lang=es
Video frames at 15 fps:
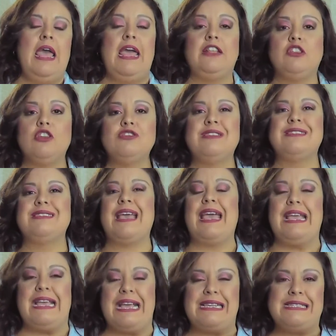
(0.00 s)
Entonces,
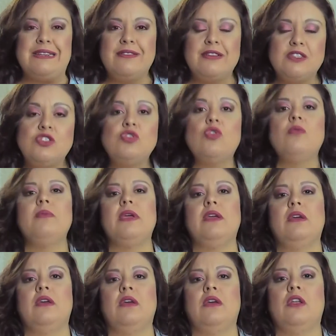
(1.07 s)
¿en qué se
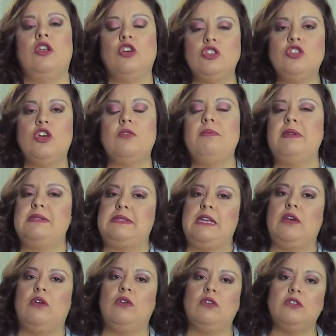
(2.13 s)
resumen los dos
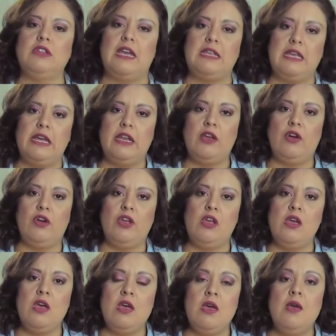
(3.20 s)
versículos de ayer y hoy?
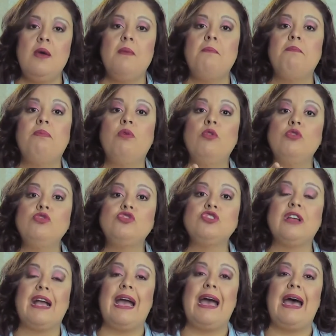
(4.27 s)

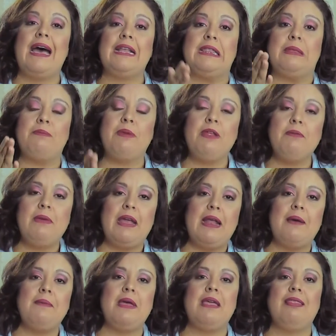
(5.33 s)
Buscad
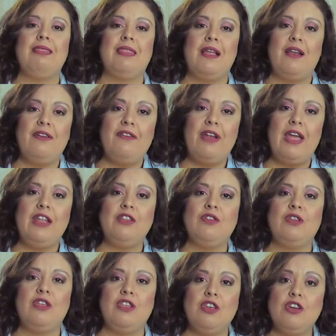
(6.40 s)
primeramente el reino
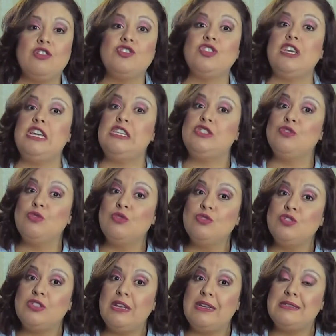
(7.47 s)
de Dios y su
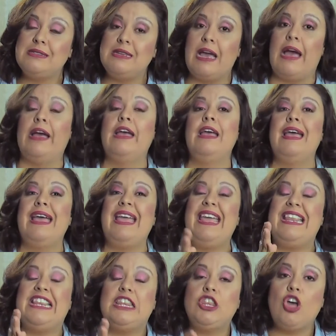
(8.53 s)
justicia
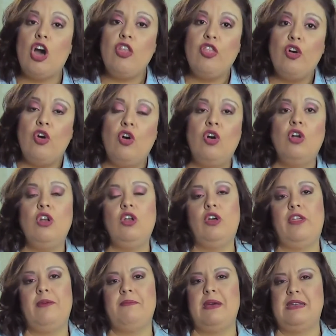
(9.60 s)
y todo
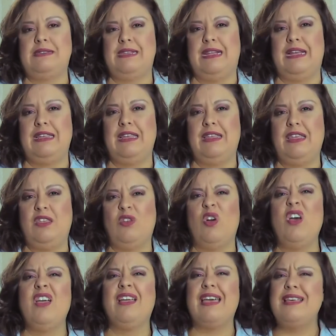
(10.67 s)
lo demás será añadido.
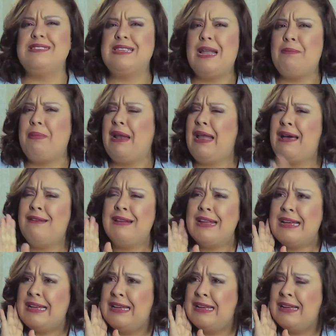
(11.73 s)
¿Qué dice la palabra?
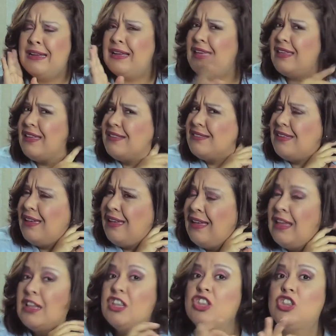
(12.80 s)
¿Qué dice?
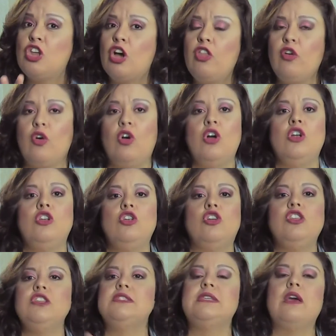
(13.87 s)
Todo,
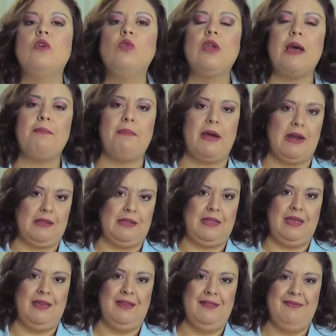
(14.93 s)
no dice una parte.